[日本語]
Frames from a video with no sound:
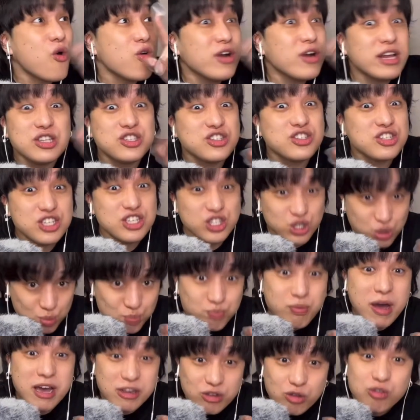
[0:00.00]
強烈に
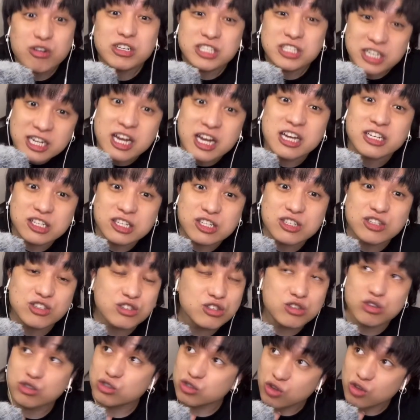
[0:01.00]
酸っぱいとかじゃないで
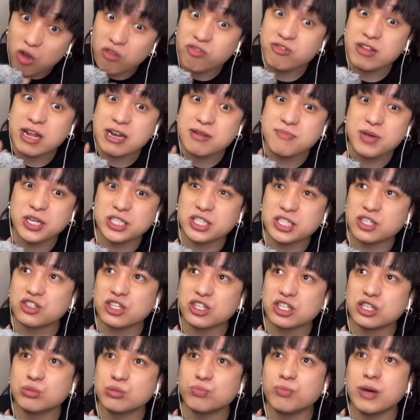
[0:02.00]
す。そんなにめ
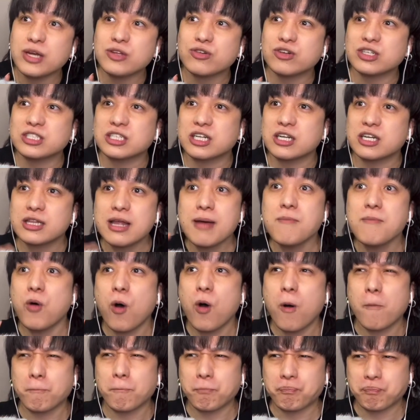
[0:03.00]
ちゃくちゃ酸っぱいとかじゃない。
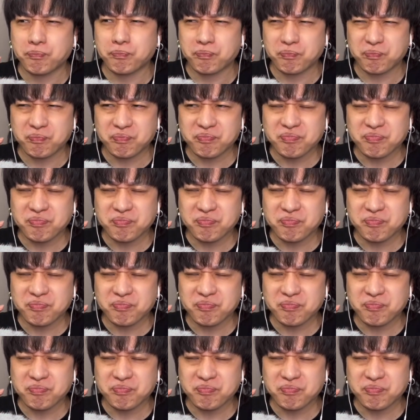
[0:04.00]
でも、